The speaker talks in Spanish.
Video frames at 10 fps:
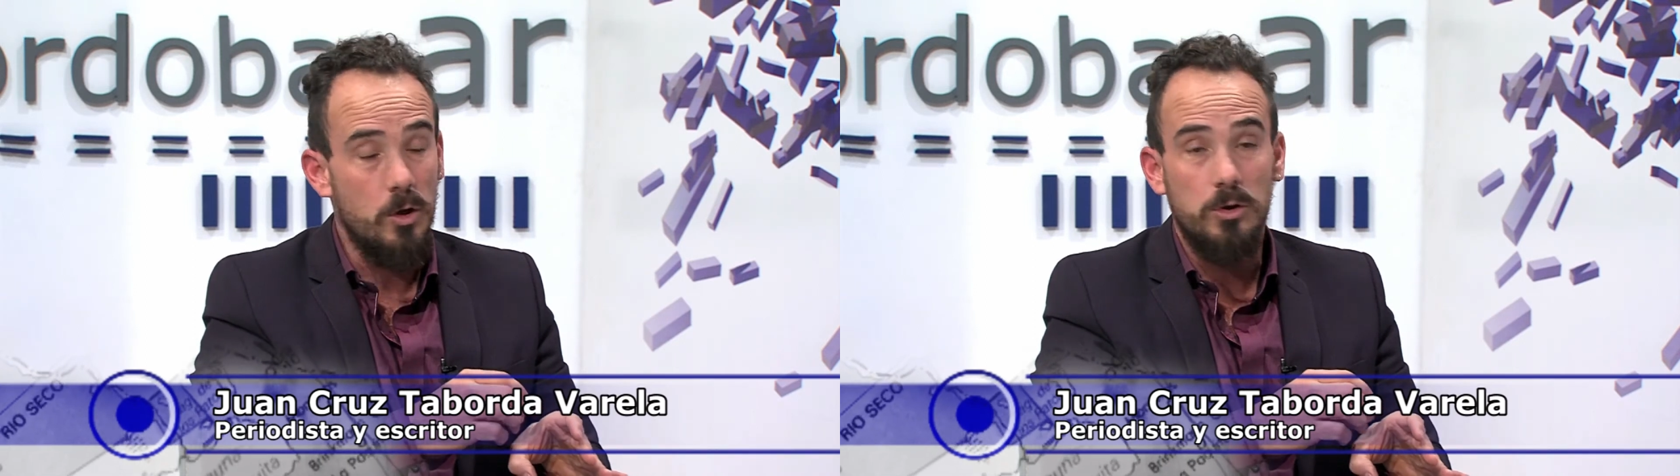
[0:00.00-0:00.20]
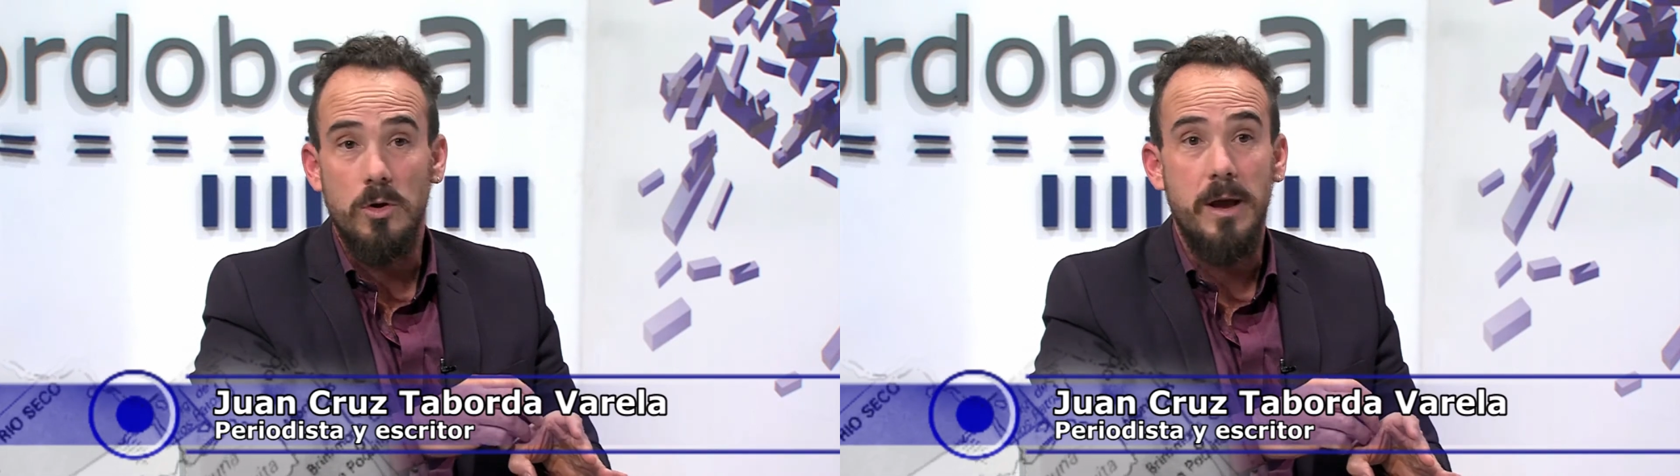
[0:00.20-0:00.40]

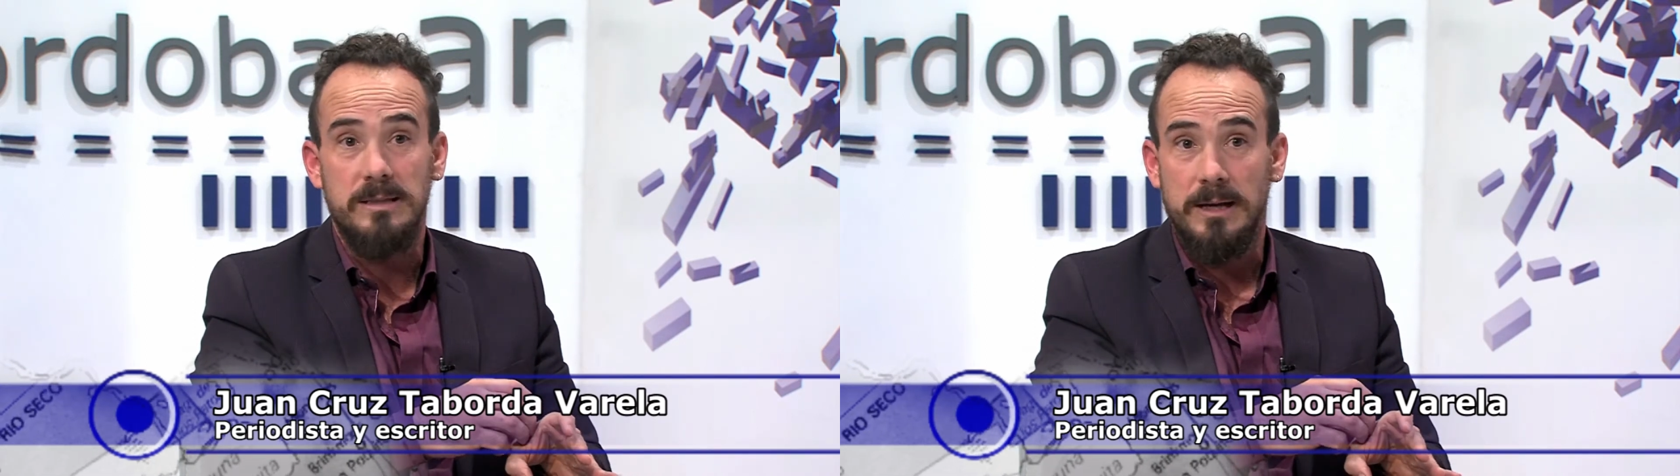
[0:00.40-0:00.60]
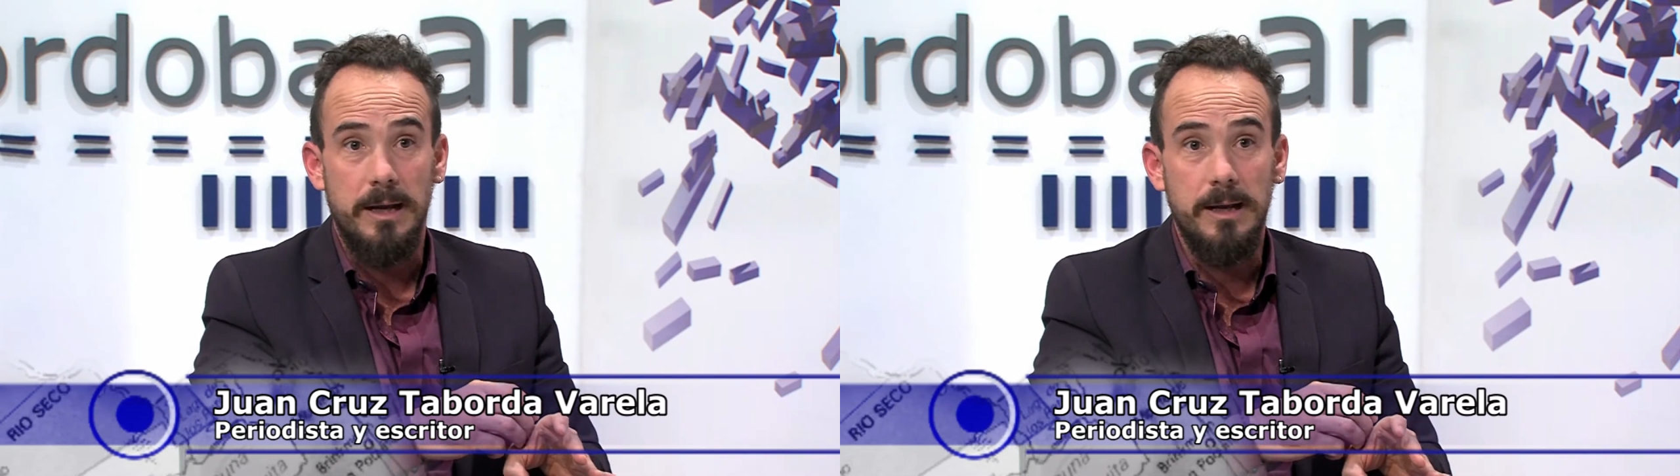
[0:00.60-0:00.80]
no estoy
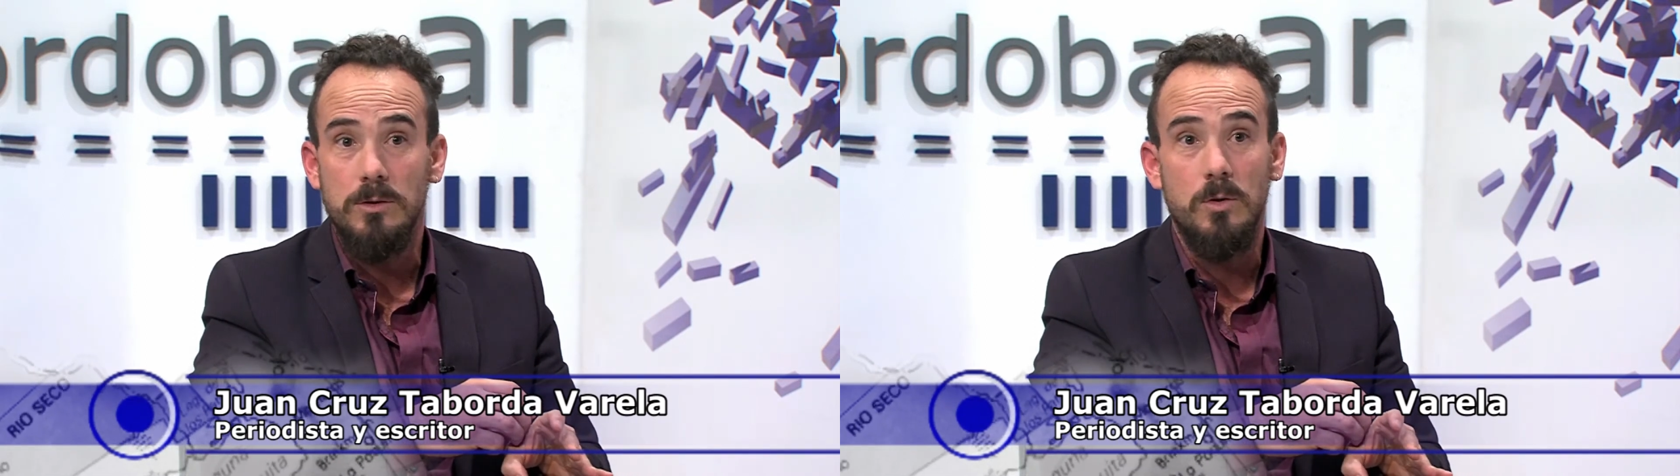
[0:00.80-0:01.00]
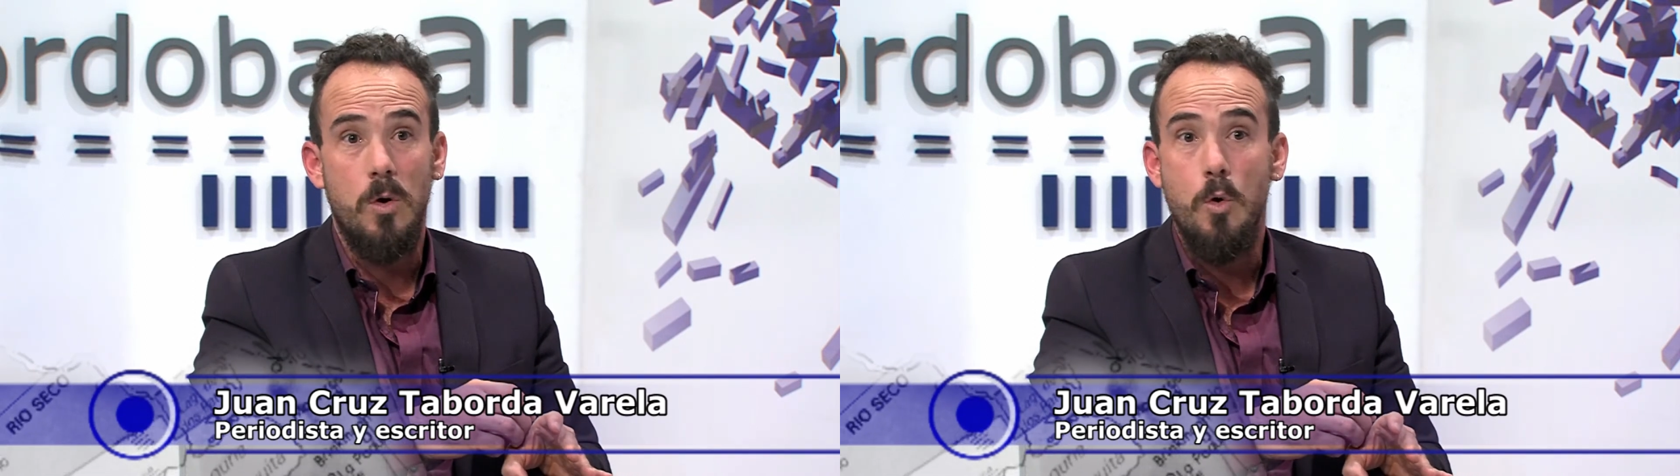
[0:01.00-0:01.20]

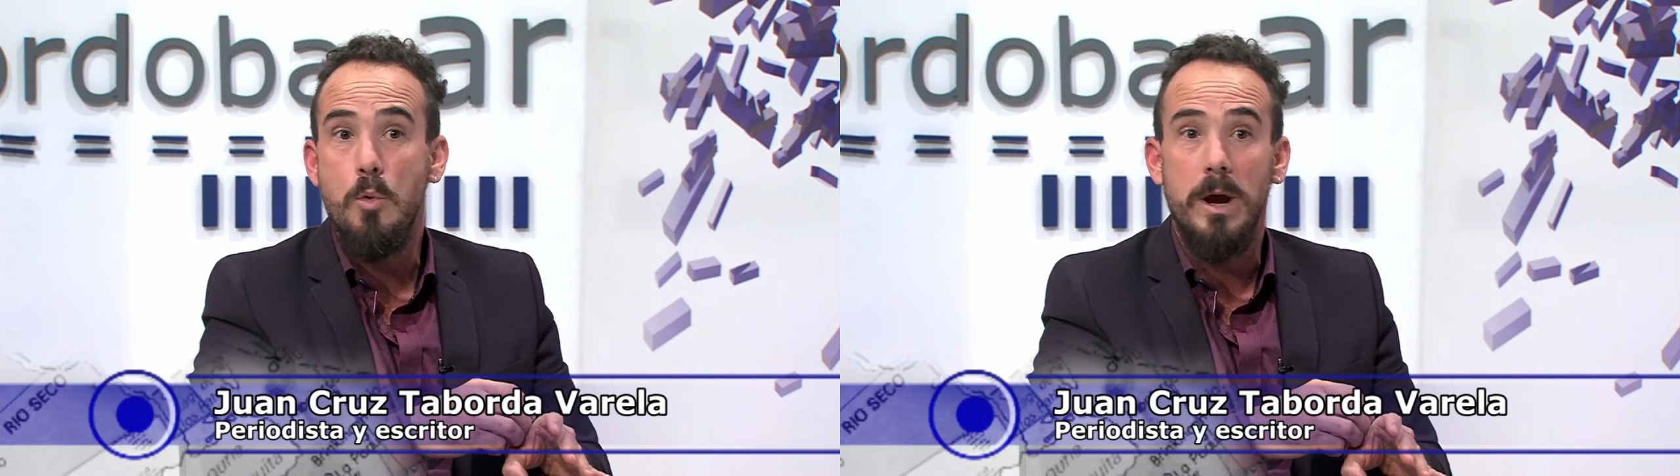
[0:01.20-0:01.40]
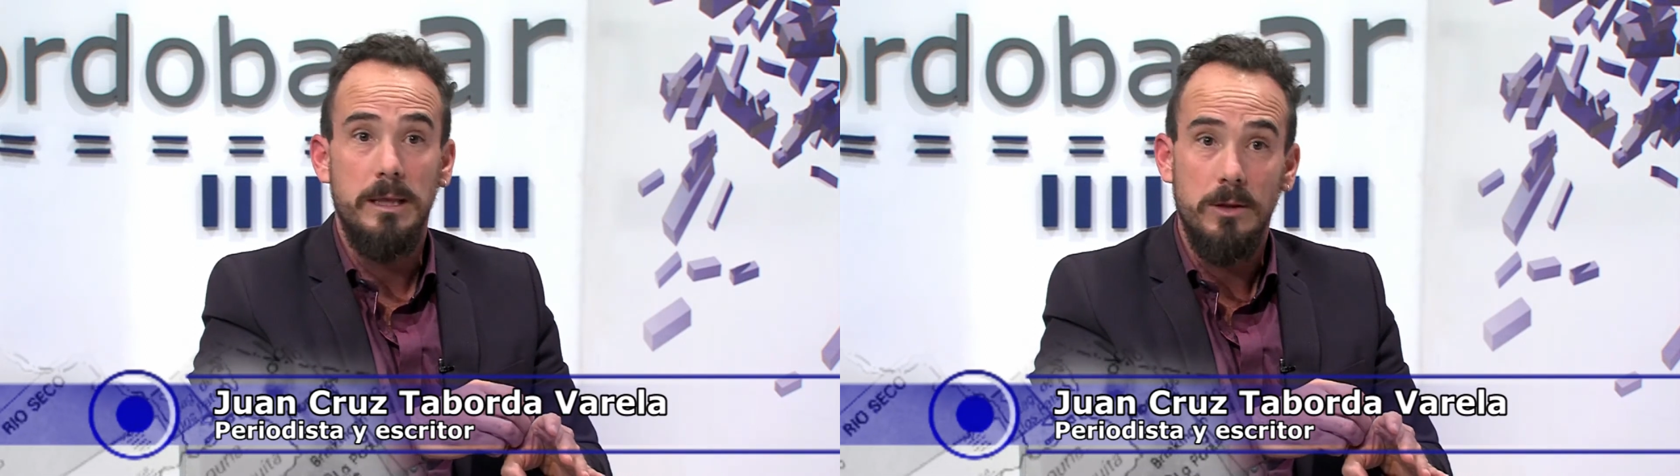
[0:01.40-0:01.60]
exagerando,
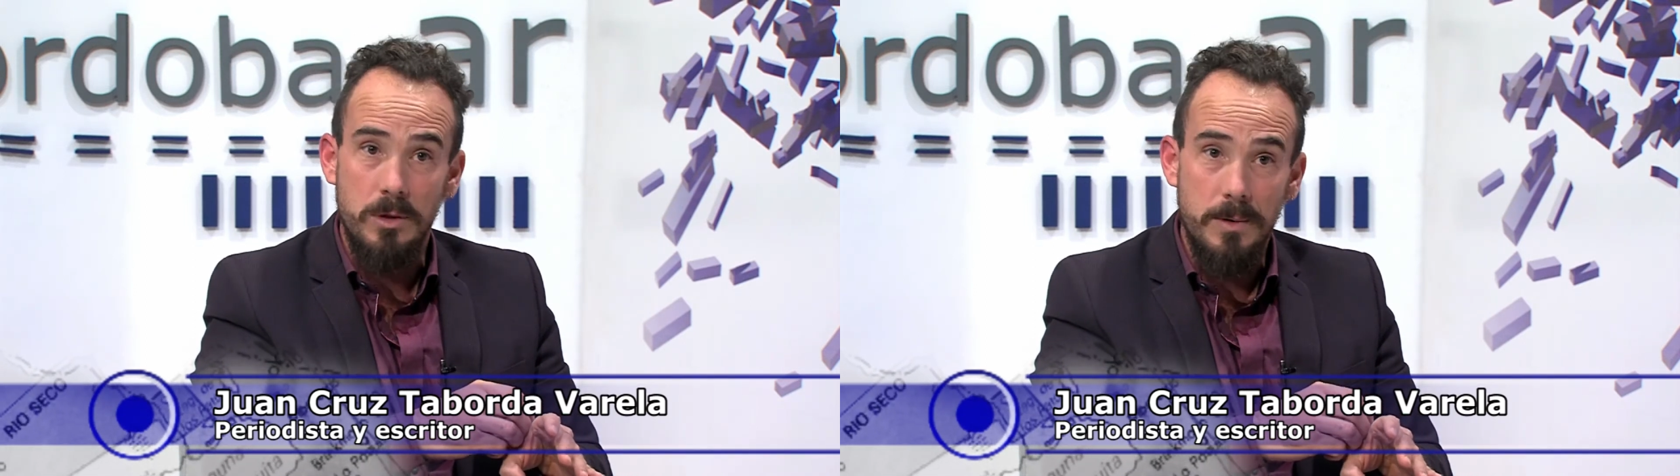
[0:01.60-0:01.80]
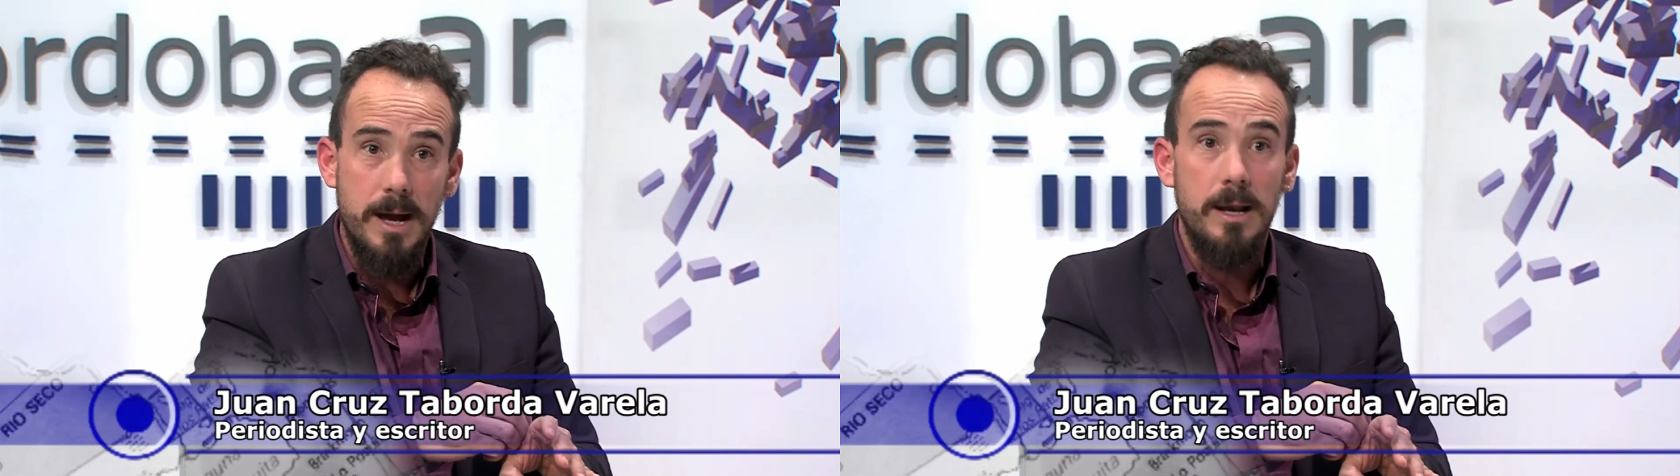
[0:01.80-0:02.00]
hubo
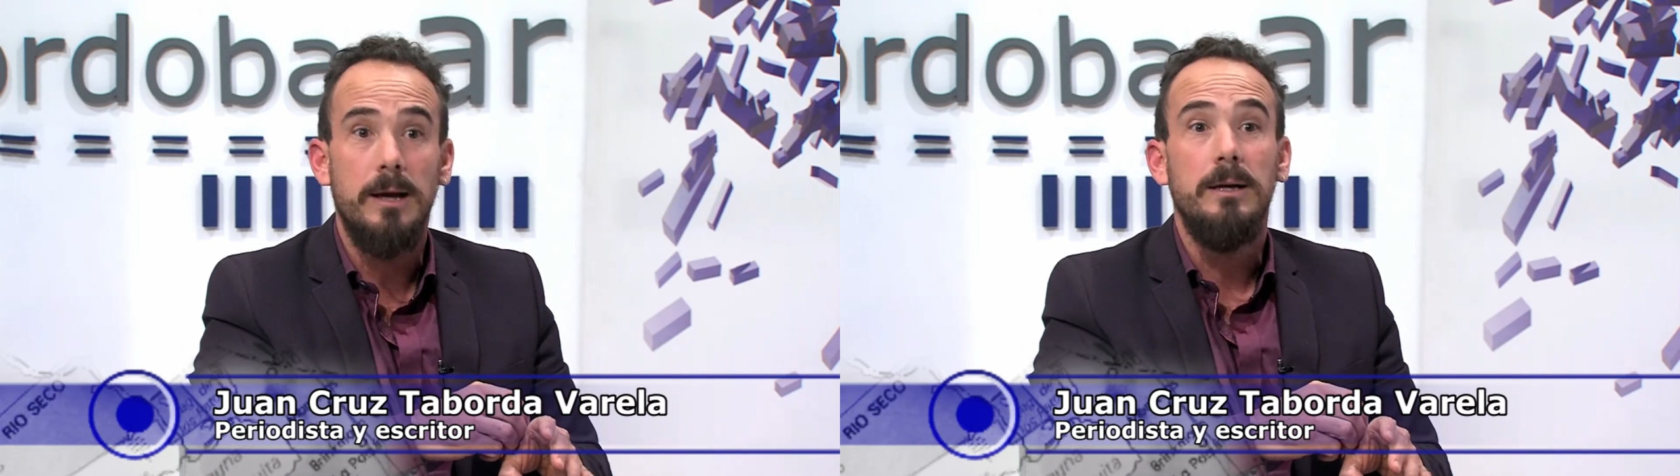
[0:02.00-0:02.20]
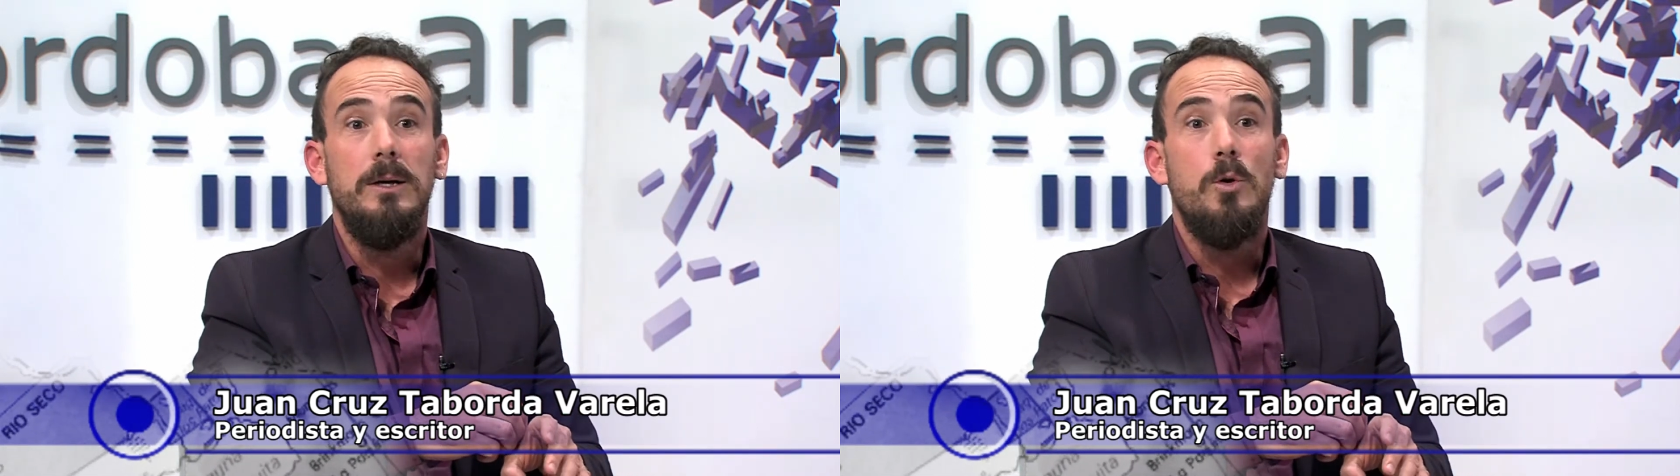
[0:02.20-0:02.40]
heridos de bala,